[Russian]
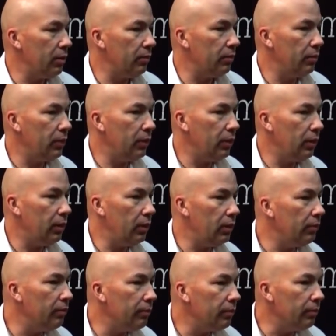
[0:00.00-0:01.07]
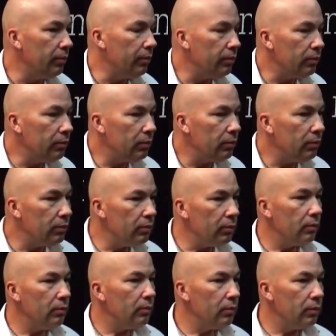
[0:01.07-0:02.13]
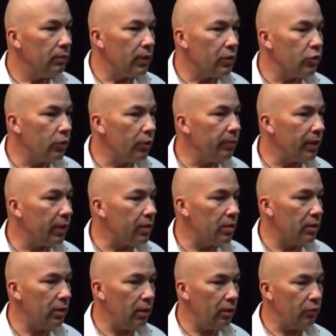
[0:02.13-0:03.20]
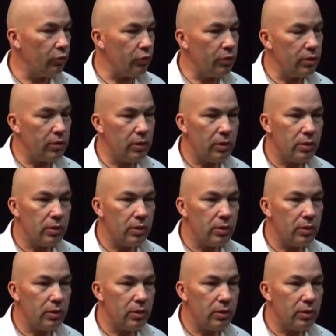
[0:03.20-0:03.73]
и на что операции ей нужно здесь?